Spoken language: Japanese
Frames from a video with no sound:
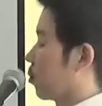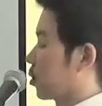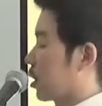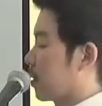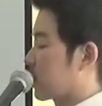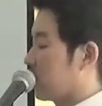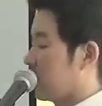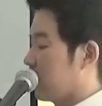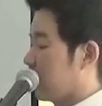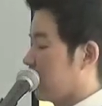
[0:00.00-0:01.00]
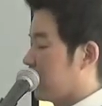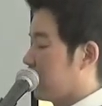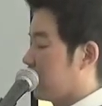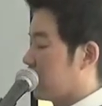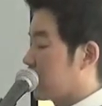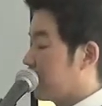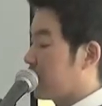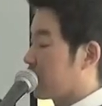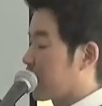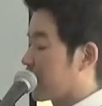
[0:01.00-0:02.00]
持っています。す
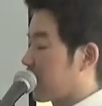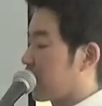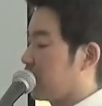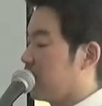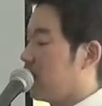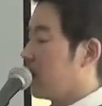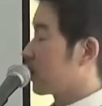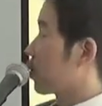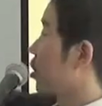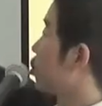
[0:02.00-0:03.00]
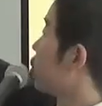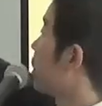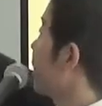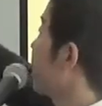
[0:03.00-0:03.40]
べてを捧げる。そして揺るが